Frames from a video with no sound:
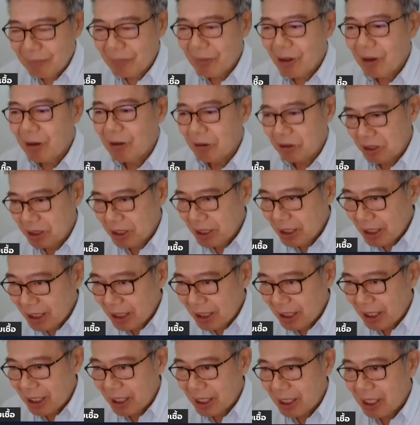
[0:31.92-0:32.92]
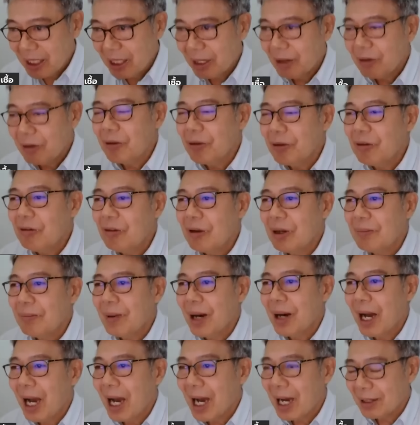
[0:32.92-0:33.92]
นำของจีนแล้วรู้ว่า
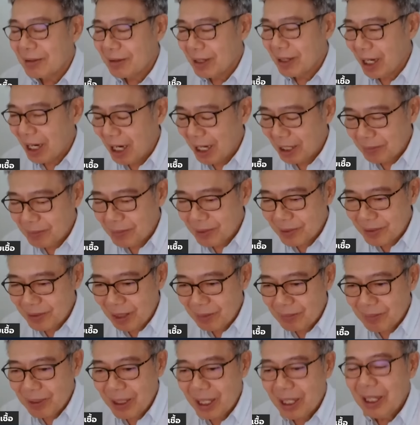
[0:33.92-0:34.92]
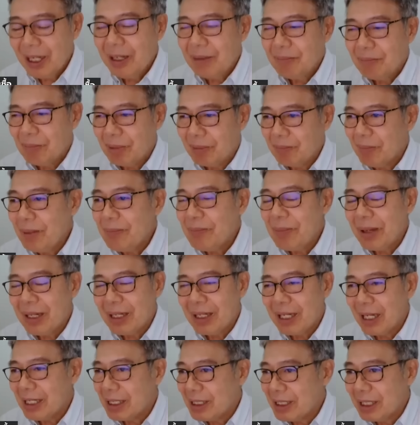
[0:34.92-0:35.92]
ภาคอสังหาริมทรัพย์เนี่ยมันไม่เป็น
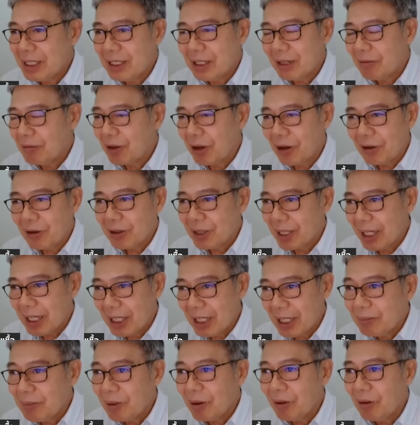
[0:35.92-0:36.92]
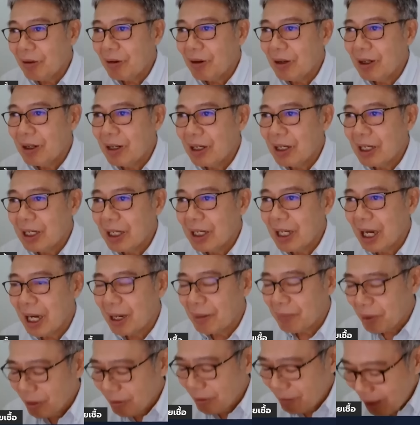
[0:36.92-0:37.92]
engine of growth anymore นะค
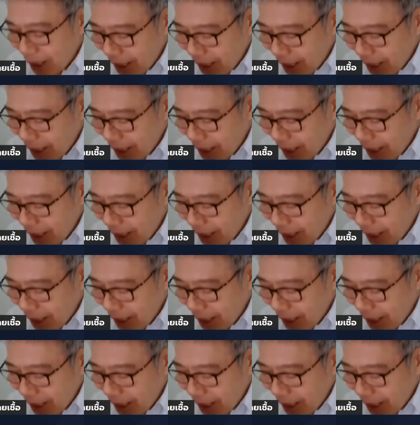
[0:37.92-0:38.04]
รับเพราะ